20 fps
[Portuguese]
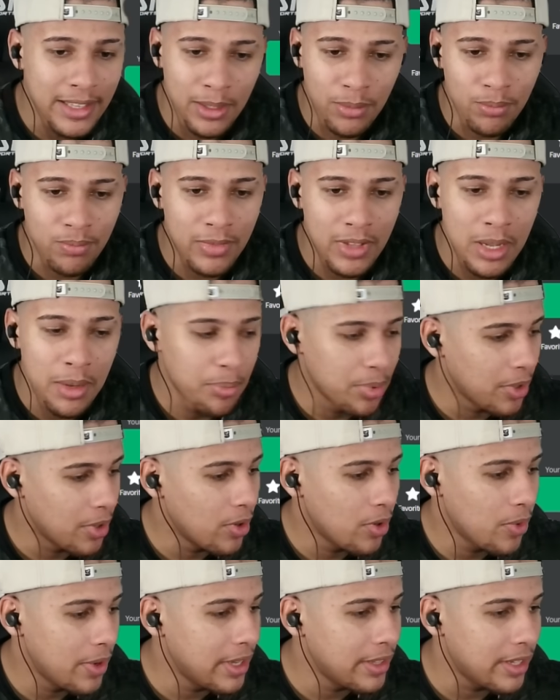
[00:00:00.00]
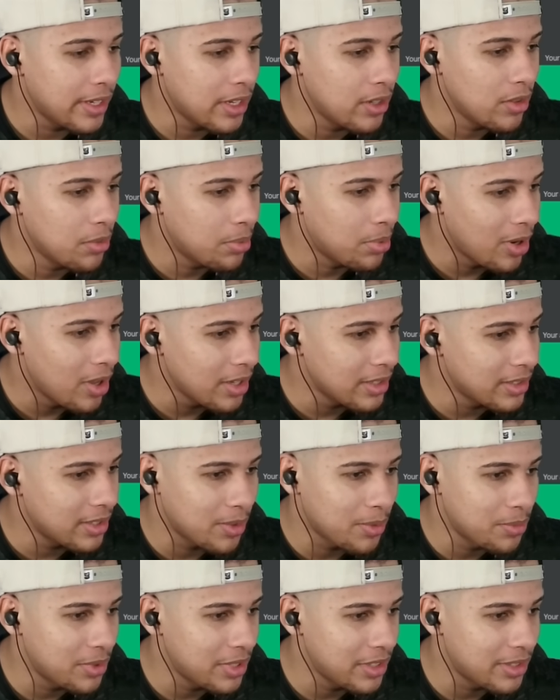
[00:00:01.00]
tem um tempo que eu não entro aqui no Blocks,
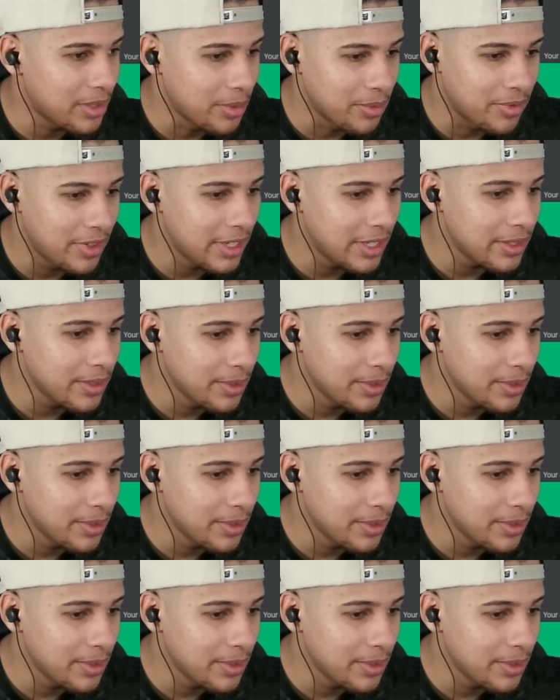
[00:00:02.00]
como vocês estão vendo.